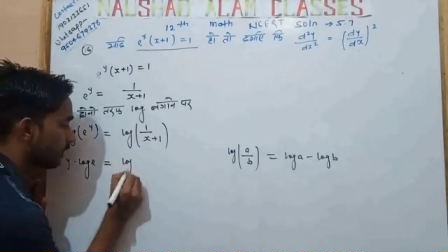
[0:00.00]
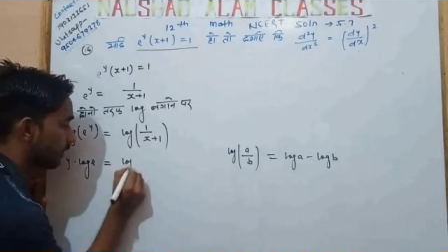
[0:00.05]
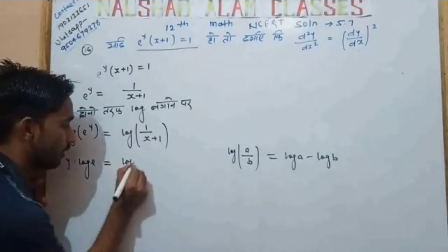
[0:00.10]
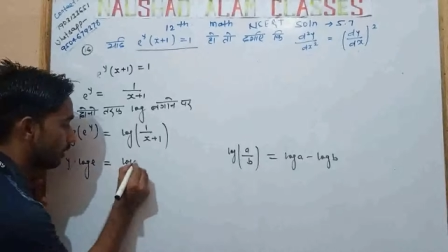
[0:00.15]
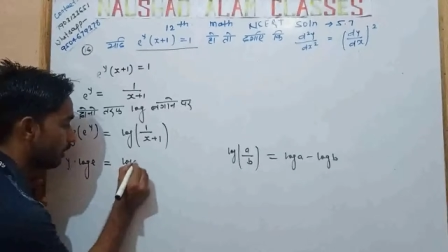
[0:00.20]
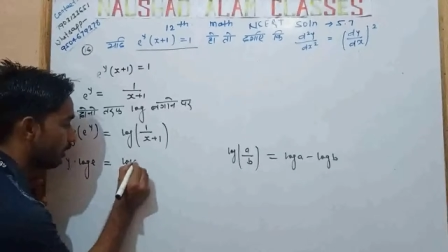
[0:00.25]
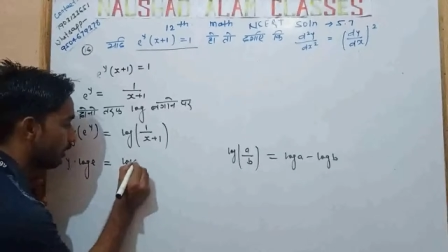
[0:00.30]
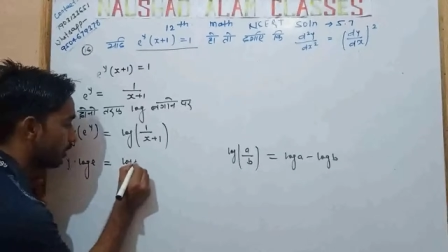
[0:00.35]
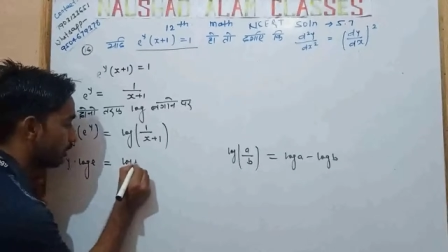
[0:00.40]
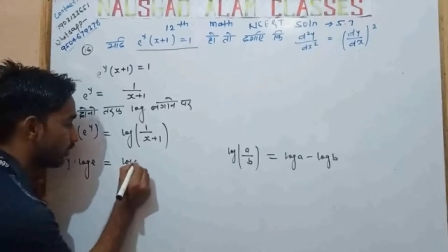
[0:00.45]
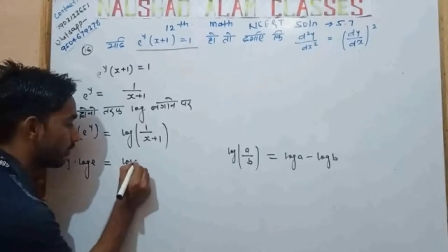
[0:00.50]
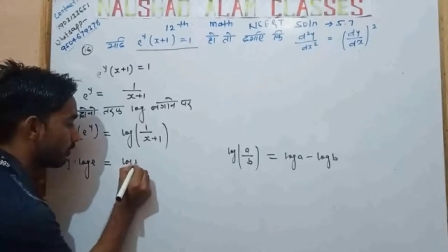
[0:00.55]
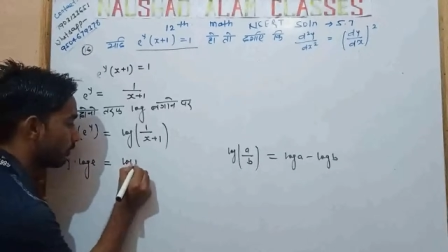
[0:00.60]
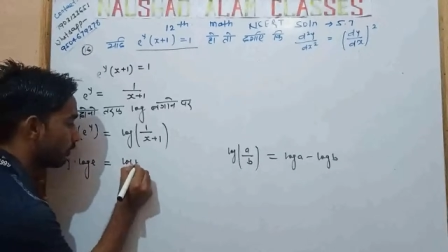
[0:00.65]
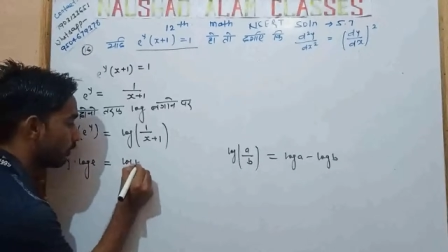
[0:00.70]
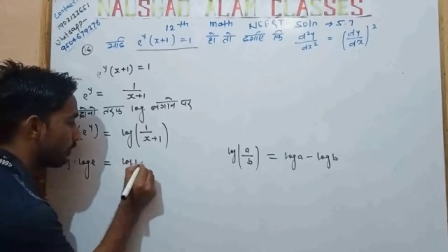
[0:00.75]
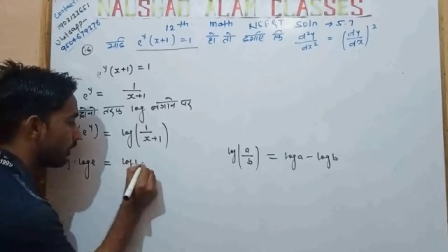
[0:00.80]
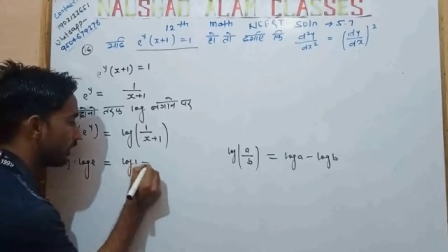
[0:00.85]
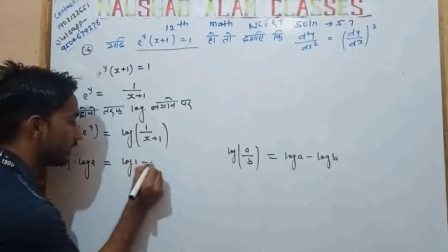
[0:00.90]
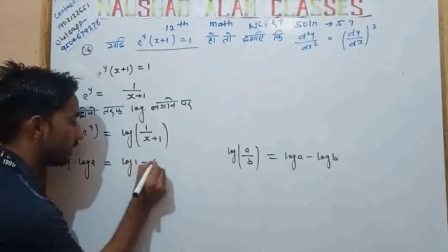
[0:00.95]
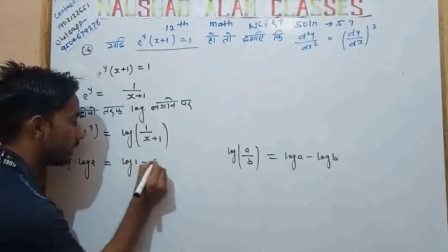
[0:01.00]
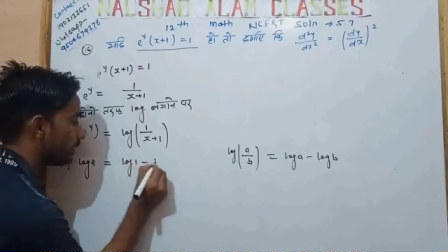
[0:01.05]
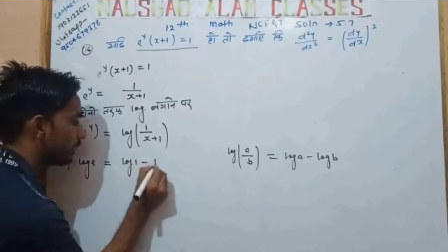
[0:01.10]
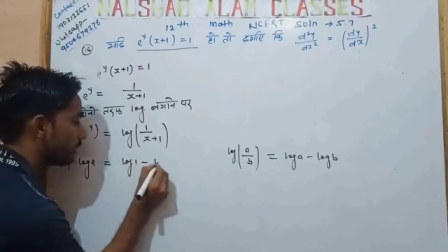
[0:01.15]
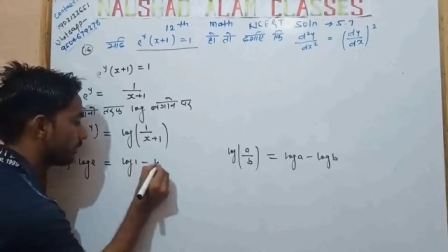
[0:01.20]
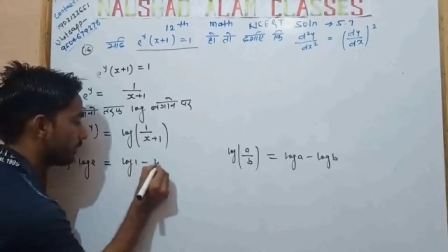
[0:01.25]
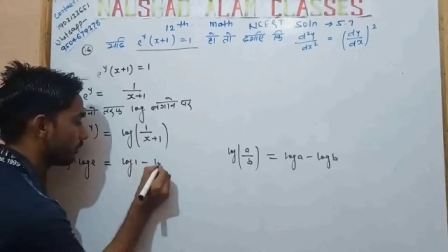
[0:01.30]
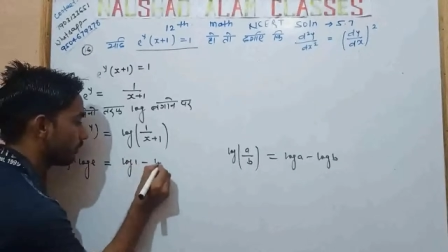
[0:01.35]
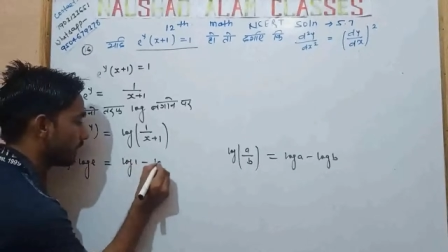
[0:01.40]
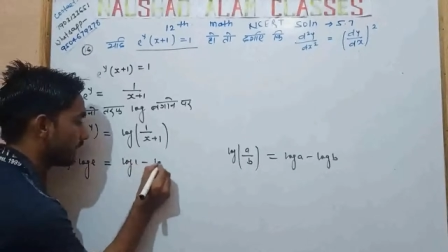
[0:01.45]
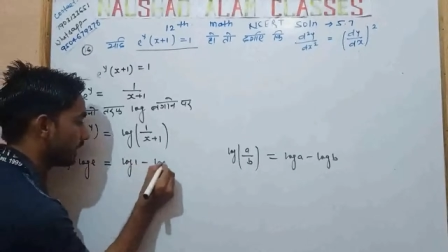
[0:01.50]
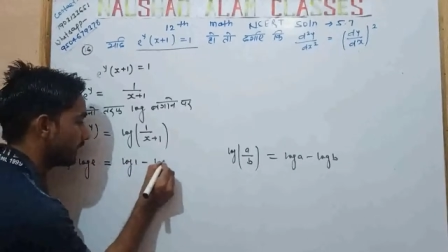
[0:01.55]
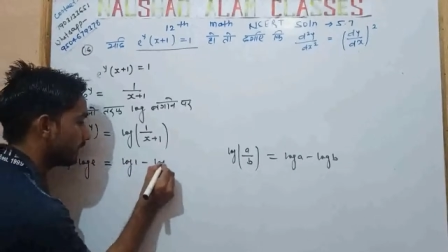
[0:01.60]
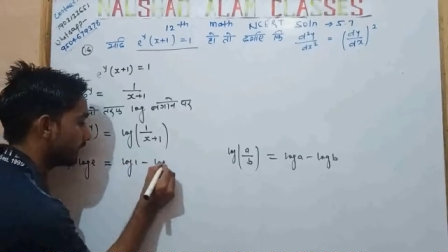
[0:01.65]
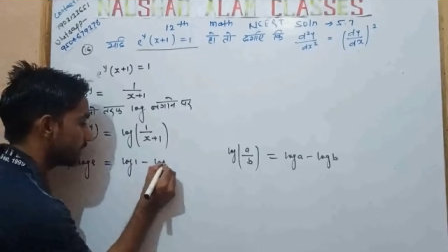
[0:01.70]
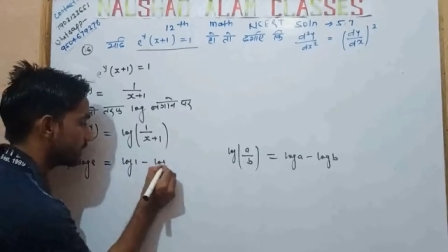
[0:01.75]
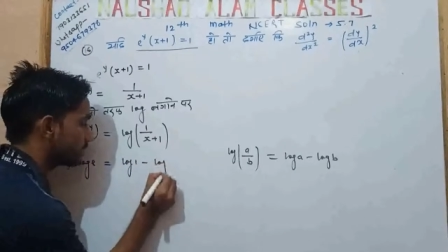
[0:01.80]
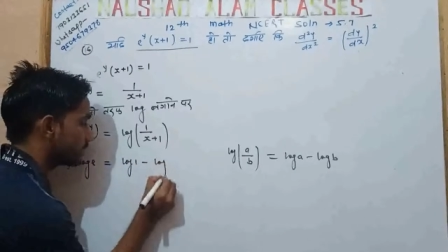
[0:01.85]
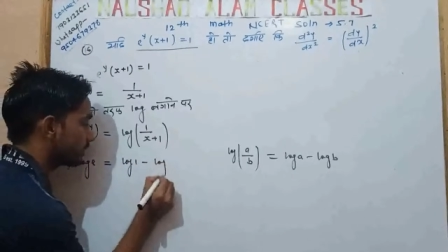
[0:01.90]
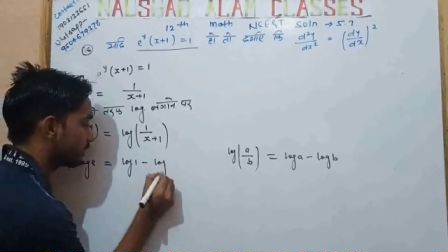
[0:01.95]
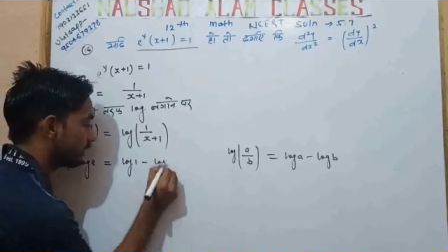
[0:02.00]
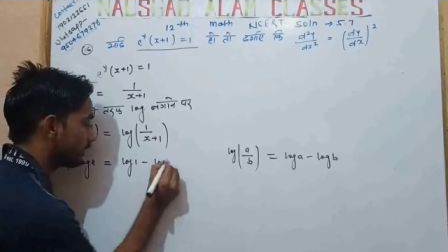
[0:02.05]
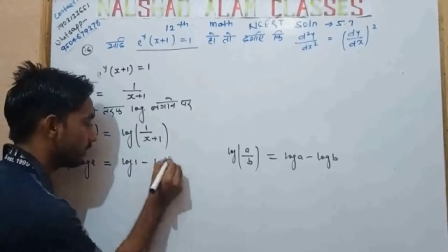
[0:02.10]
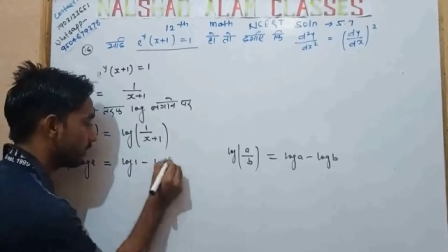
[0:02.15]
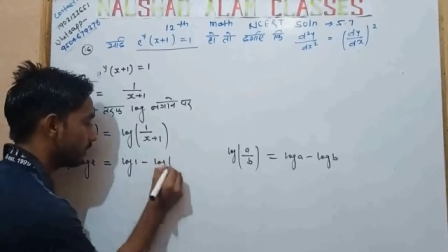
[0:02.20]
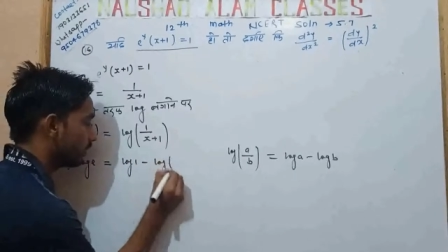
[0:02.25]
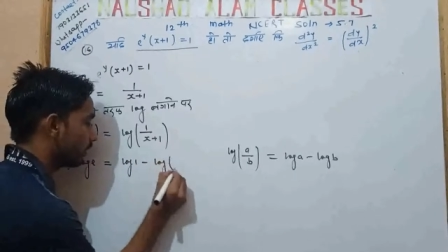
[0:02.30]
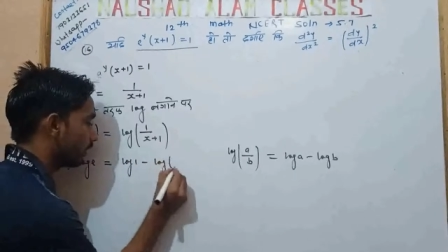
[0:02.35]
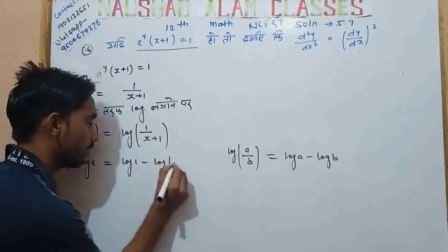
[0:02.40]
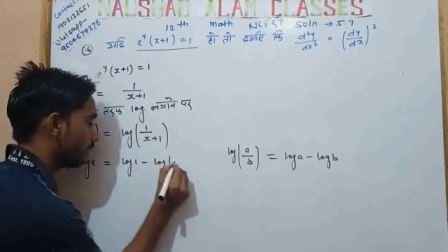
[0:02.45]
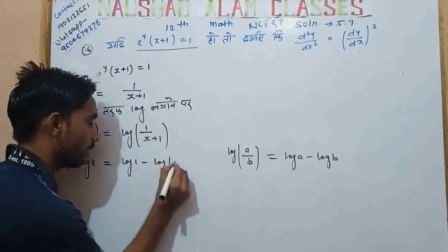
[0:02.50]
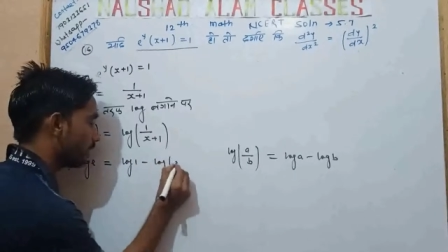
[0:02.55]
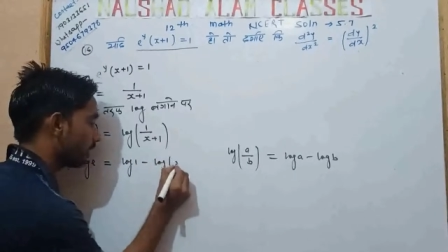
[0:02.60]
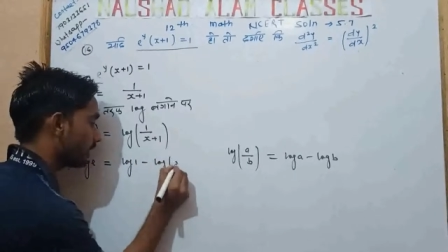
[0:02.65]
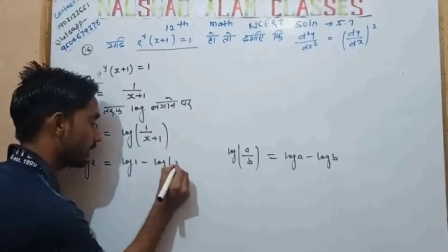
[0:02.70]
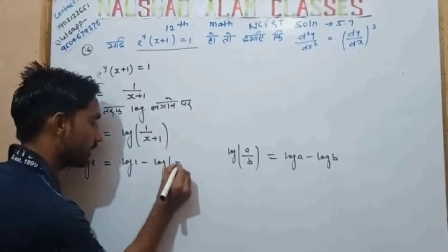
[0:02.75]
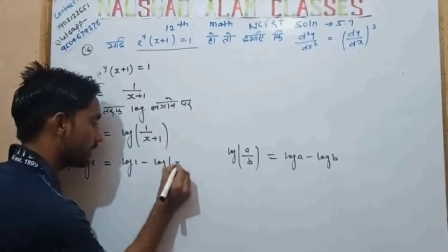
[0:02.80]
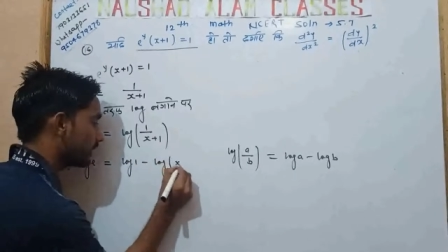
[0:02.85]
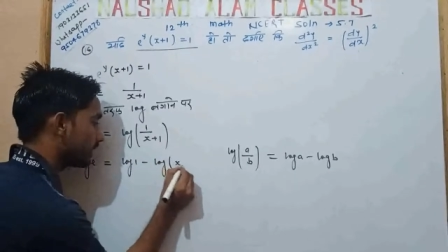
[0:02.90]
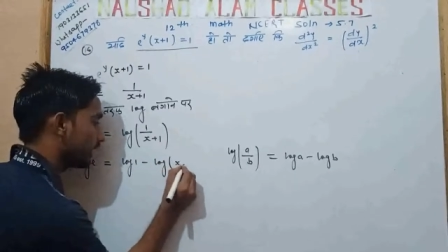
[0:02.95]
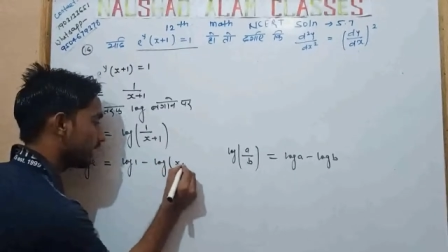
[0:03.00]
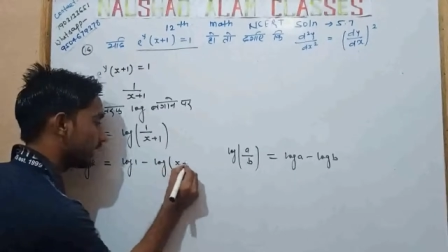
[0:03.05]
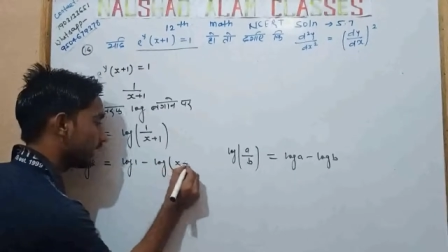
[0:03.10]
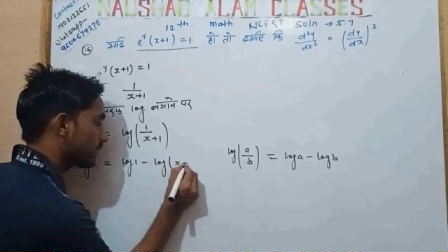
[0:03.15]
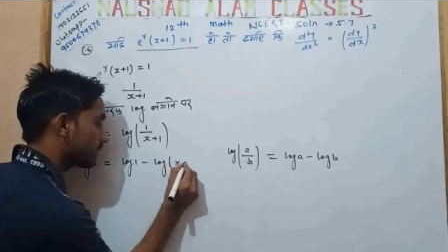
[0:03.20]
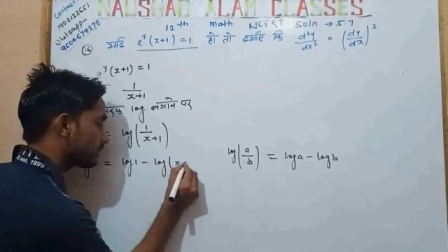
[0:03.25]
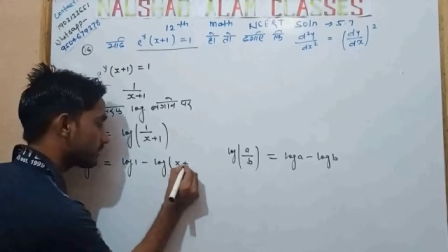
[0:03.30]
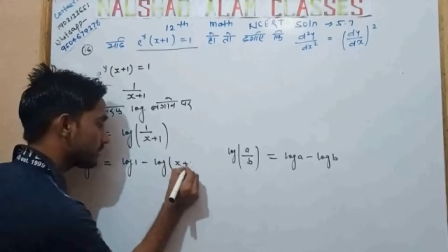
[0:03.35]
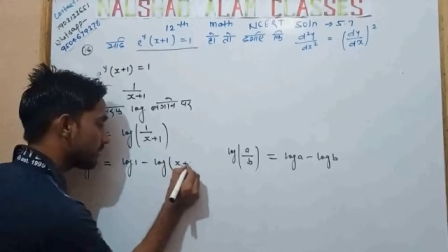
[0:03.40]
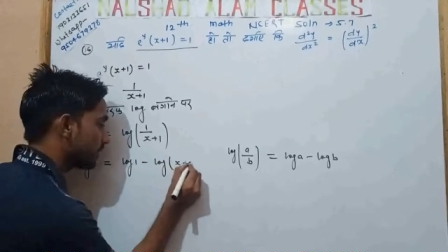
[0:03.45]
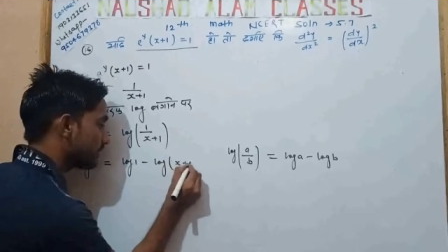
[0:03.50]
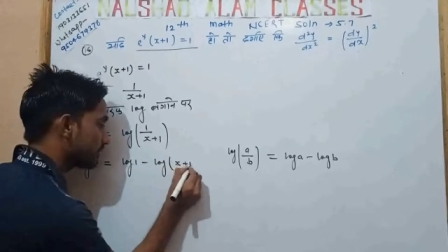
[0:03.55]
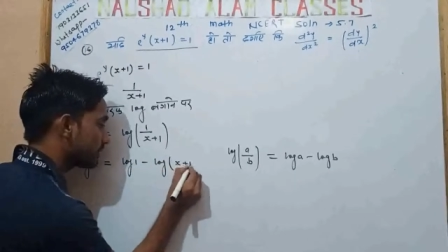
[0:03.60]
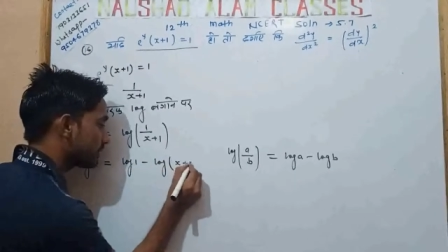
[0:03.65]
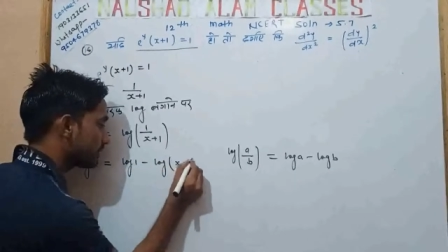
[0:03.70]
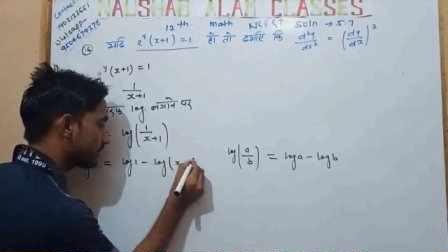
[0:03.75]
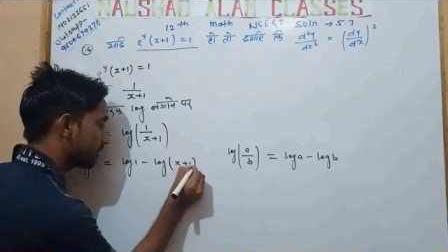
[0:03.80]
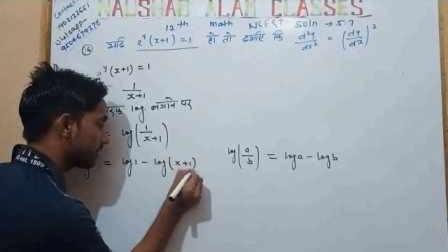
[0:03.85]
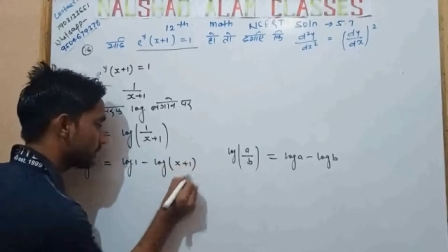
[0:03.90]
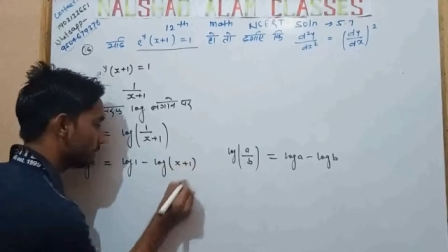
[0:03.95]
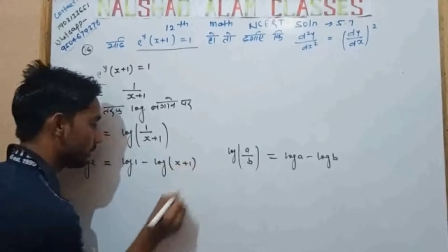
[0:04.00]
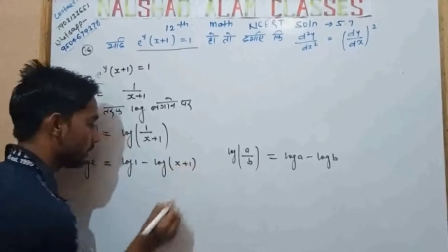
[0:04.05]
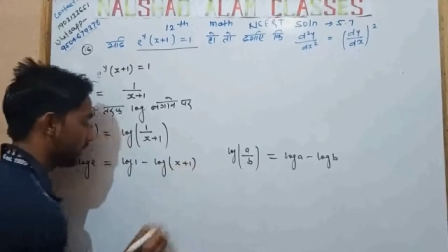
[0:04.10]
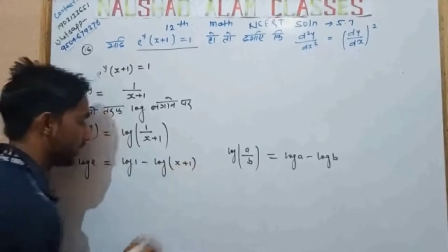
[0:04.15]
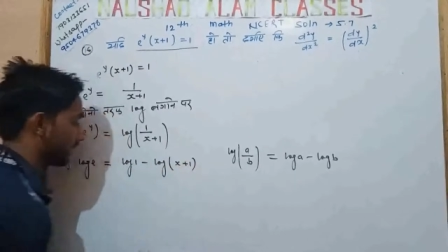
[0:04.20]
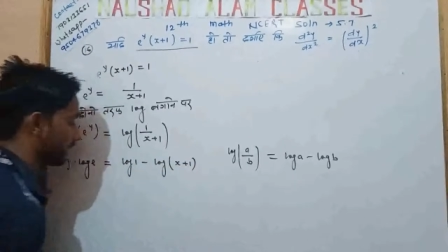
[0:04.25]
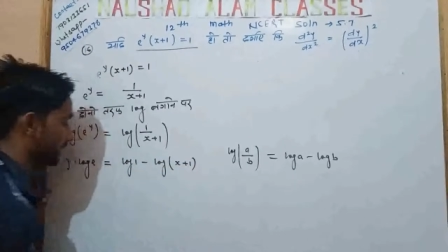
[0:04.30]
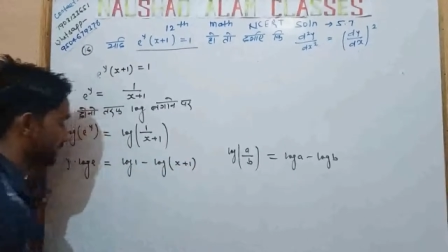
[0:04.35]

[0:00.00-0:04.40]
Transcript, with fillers: लॉग वन माइनस लॉग कितना एक्स प्लस वन